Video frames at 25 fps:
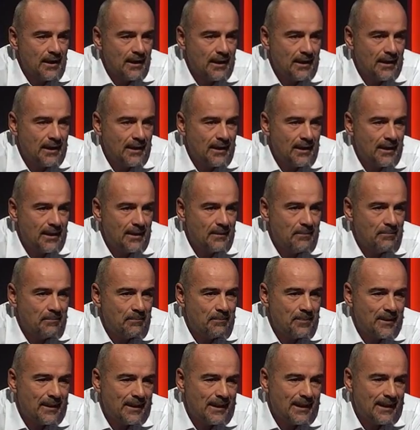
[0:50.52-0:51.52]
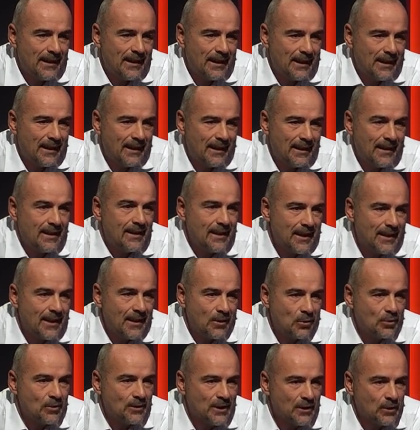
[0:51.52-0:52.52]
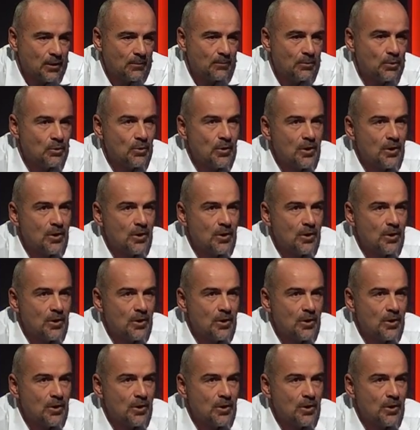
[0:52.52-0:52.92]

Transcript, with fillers: eh, perché gli ha raccontato appunto